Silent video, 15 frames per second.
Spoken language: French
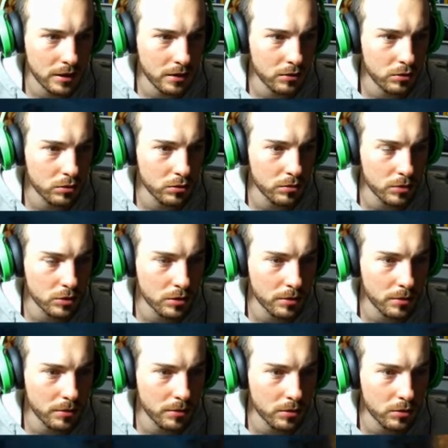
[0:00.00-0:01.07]
du coup, moi je dois me
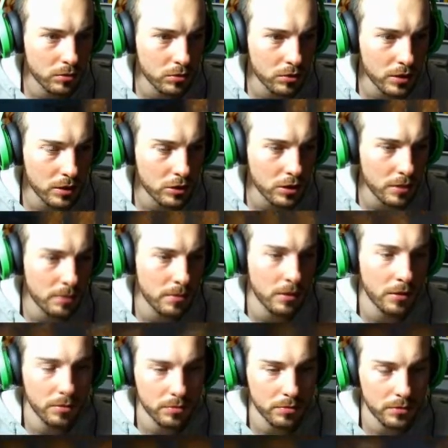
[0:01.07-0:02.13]
taper tout le tour. Genre, il,
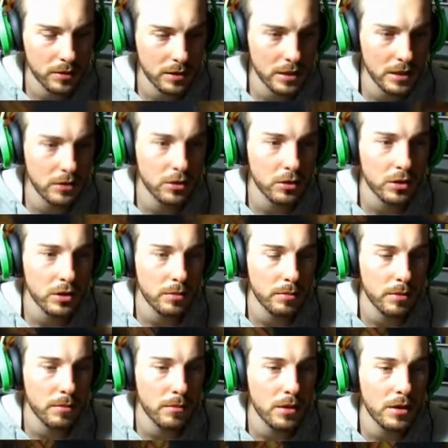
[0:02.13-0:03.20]
il a une corde, il peut
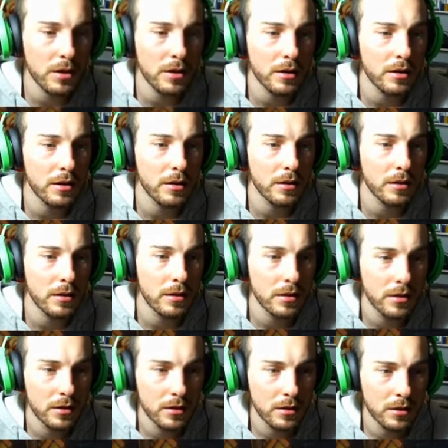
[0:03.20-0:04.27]
pas me la.
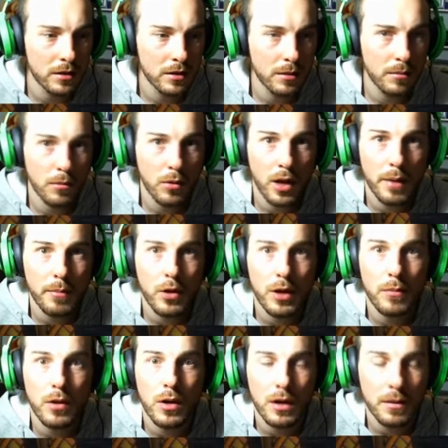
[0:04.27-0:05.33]
Me la, me la,
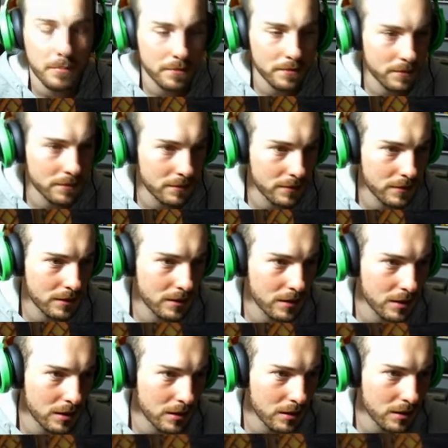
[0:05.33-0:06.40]
me la.
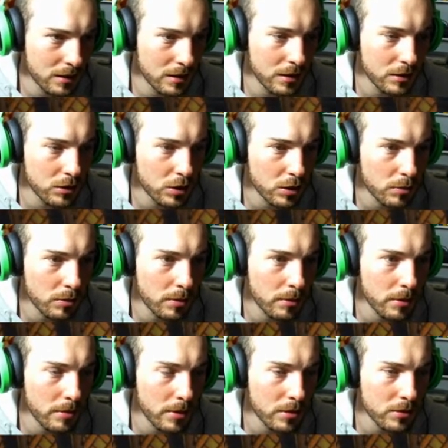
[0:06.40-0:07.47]
Il a une corde, il peut pas me
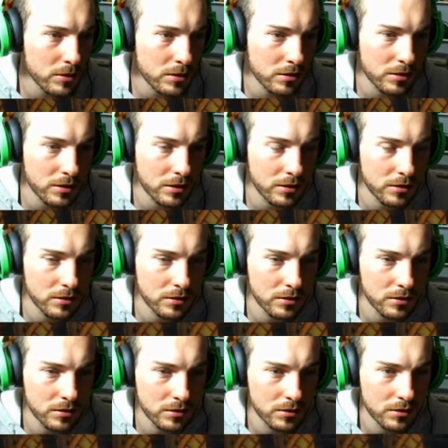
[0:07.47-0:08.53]
la balancer.
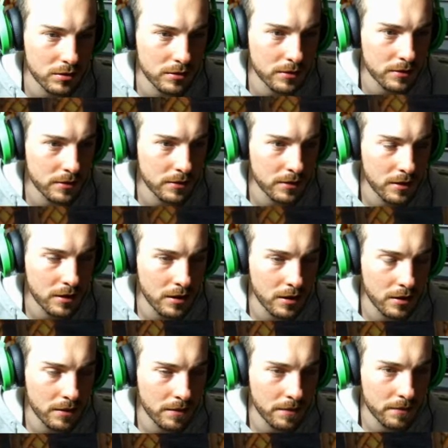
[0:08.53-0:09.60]
Ok, dans ce cas,
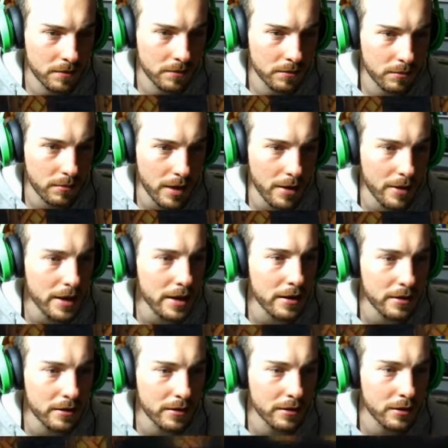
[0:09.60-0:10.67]
ah Ouais,
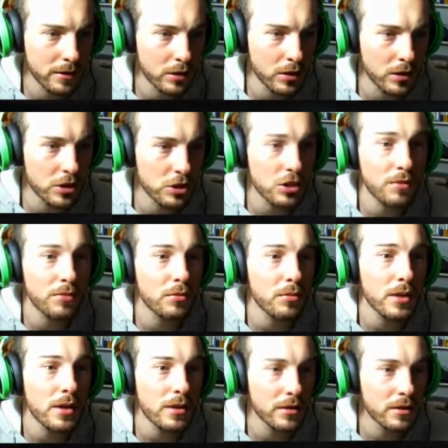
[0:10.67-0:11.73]
les chiens le font
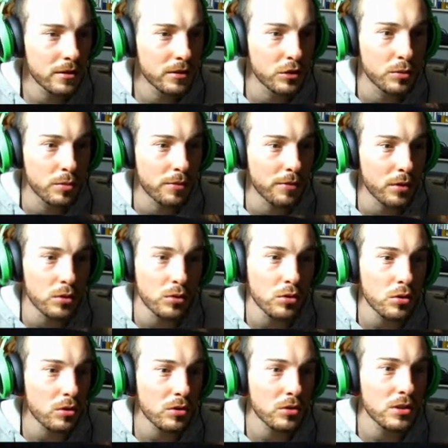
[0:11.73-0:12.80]
bien. Tu peux faire le
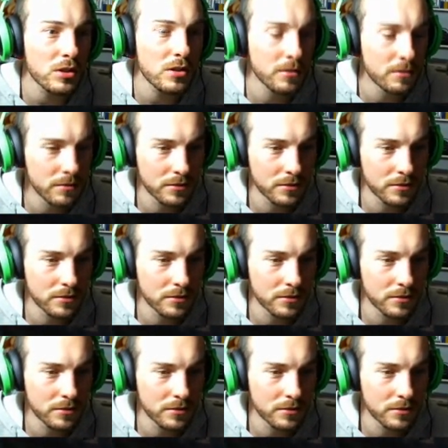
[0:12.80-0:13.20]
tour, toi aussi.